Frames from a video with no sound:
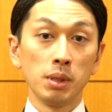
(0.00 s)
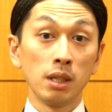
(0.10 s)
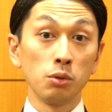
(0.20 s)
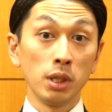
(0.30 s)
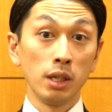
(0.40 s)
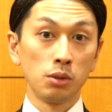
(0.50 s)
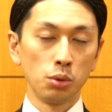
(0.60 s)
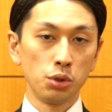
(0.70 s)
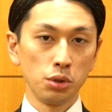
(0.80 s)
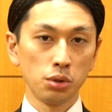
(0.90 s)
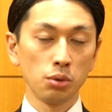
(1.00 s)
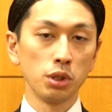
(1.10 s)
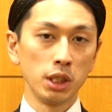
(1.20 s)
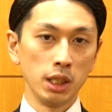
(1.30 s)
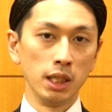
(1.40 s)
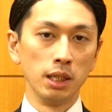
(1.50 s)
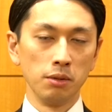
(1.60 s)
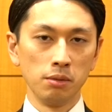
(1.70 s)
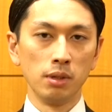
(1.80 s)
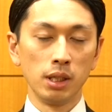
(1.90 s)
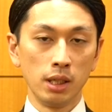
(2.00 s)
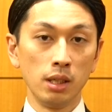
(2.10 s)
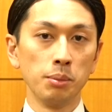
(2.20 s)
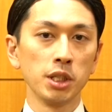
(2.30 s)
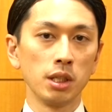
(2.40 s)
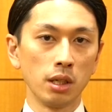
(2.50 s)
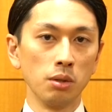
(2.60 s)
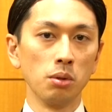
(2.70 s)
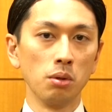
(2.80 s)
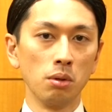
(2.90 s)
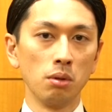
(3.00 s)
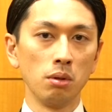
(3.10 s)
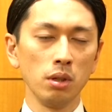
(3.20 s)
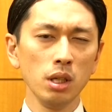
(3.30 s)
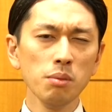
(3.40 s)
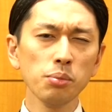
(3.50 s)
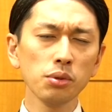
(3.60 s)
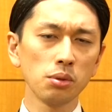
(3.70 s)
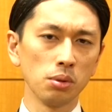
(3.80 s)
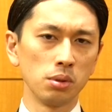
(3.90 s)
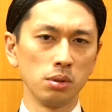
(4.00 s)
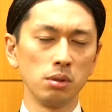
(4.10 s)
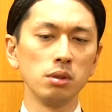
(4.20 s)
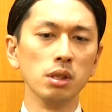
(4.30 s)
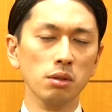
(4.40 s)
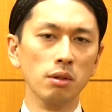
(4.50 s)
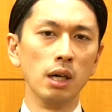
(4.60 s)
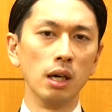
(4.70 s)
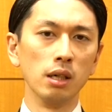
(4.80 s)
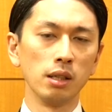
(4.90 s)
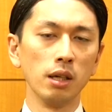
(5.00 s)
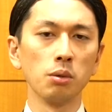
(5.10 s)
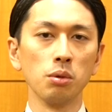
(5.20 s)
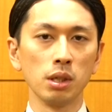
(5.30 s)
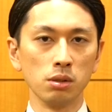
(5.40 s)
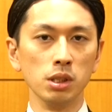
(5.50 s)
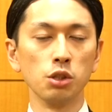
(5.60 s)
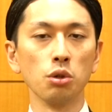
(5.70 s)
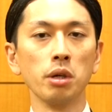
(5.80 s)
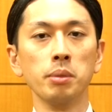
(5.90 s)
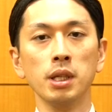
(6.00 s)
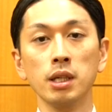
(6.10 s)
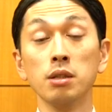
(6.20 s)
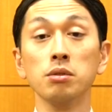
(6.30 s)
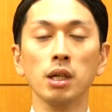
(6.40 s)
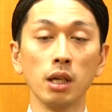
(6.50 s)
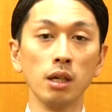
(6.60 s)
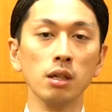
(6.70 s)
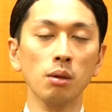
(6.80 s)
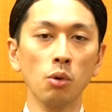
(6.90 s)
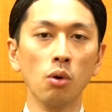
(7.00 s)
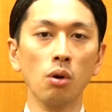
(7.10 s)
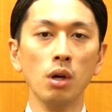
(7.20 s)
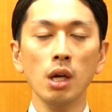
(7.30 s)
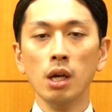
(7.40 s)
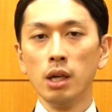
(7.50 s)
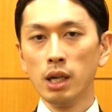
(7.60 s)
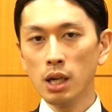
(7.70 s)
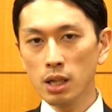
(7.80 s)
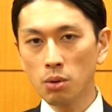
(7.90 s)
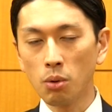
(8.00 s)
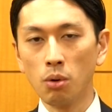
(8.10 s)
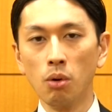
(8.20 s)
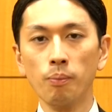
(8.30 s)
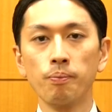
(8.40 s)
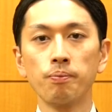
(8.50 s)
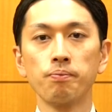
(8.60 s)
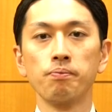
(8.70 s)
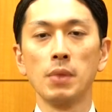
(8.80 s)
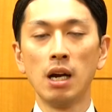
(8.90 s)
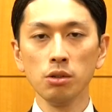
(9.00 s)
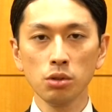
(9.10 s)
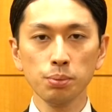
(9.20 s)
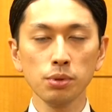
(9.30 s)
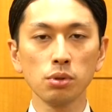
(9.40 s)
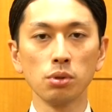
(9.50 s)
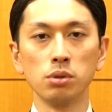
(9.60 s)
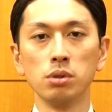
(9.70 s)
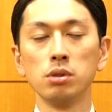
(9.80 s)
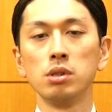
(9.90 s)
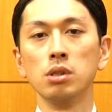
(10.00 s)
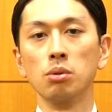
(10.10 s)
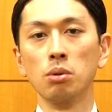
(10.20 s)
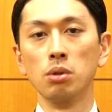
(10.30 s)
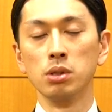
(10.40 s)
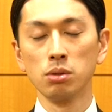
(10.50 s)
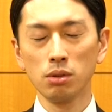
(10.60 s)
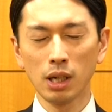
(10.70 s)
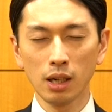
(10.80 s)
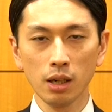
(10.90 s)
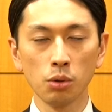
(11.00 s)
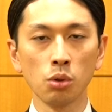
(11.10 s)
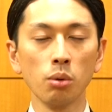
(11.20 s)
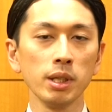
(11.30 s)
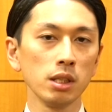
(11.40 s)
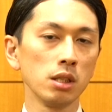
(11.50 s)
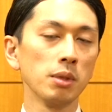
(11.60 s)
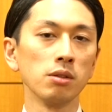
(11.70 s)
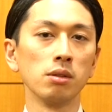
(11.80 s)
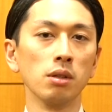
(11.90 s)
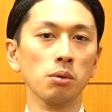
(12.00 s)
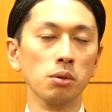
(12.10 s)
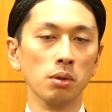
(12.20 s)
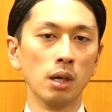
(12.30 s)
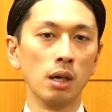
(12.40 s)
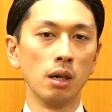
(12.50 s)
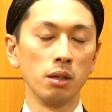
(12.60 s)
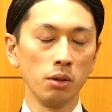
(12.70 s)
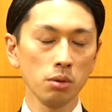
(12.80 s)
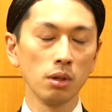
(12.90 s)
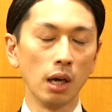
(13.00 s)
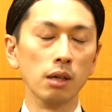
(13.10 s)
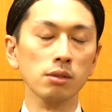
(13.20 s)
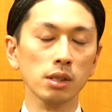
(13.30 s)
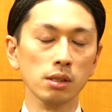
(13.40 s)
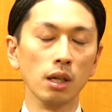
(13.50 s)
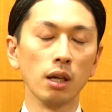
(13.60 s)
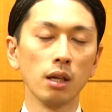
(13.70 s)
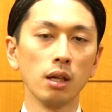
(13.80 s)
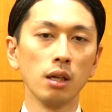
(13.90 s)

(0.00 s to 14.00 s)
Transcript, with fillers: まあ、なので途中少し話題に出ましたけどインプットをするっていうのは抵抗なく一生懸命できるんだけれどもやはりこうアウトプットをするっていうところでその流れを止めてしまうっていうことがよくあるんですね